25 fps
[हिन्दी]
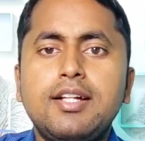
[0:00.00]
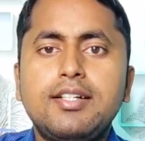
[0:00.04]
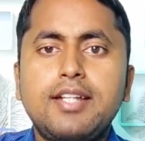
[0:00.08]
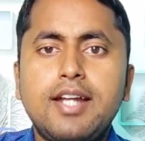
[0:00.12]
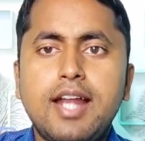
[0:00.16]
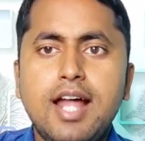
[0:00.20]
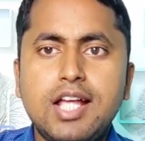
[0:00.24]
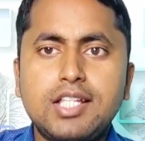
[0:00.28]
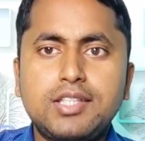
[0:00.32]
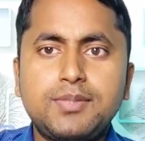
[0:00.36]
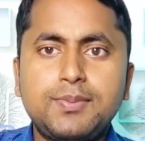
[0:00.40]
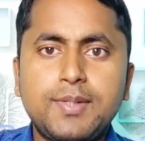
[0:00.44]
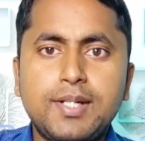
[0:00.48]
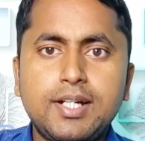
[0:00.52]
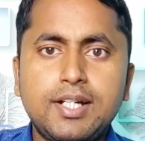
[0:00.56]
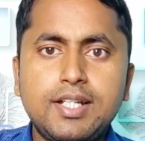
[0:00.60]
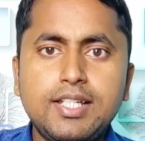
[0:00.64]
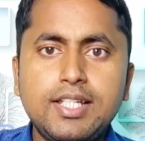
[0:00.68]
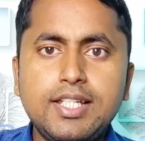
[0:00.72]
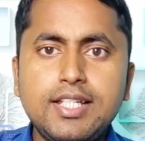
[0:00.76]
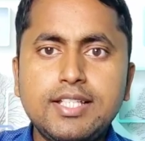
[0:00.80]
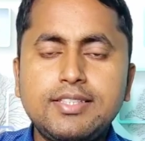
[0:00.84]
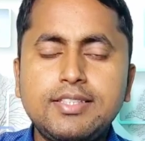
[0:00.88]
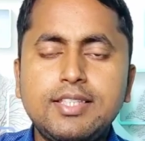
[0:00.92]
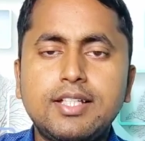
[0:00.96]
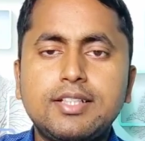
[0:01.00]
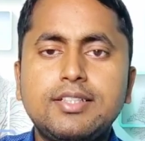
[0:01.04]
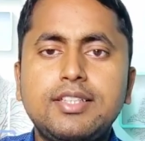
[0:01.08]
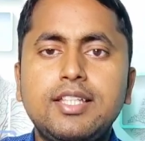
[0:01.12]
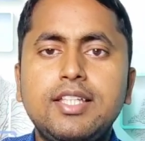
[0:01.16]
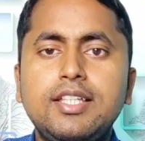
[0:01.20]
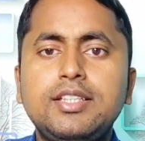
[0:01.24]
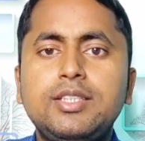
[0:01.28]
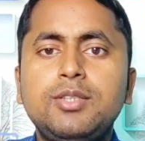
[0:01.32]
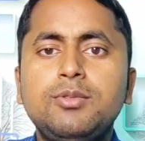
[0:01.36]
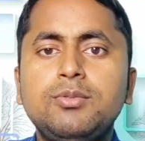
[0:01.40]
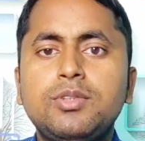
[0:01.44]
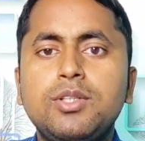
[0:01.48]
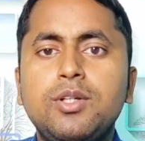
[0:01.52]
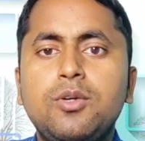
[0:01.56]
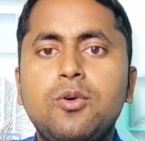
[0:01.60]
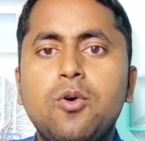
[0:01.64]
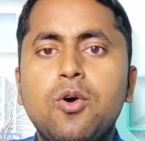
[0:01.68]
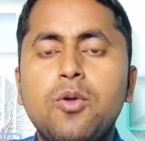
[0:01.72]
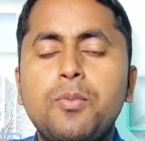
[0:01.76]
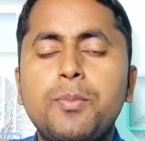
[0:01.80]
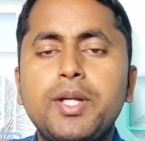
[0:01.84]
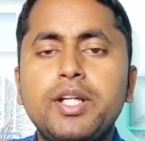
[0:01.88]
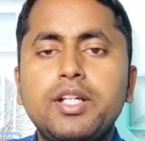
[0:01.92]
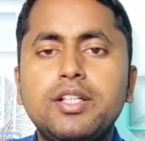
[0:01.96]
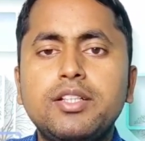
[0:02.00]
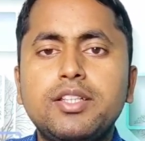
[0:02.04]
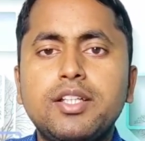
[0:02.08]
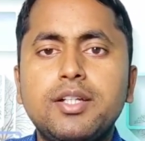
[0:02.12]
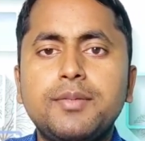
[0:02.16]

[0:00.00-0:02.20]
ट्रांसफ़र ले सकते हैं क्योंकि गवर्नमेंट